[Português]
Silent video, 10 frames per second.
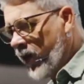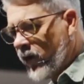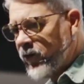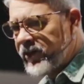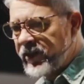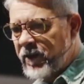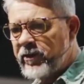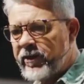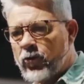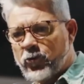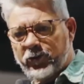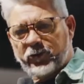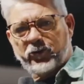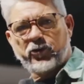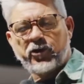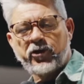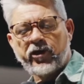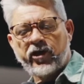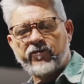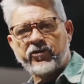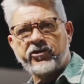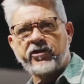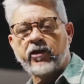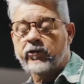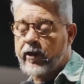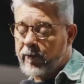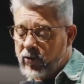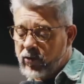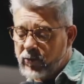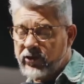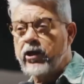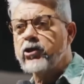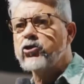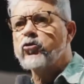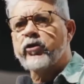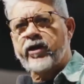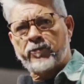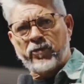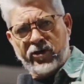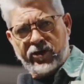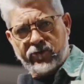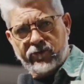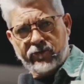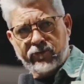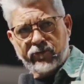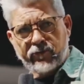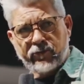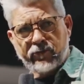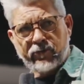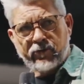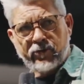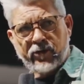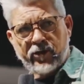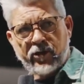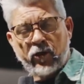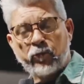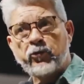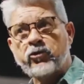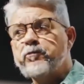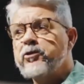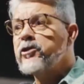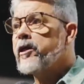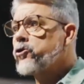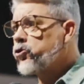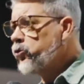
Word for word: e quero ver se você me dá o outro. Ele falou assim: ó, tá bom, mas deixa eu orar primeiro. Eu preciso pedir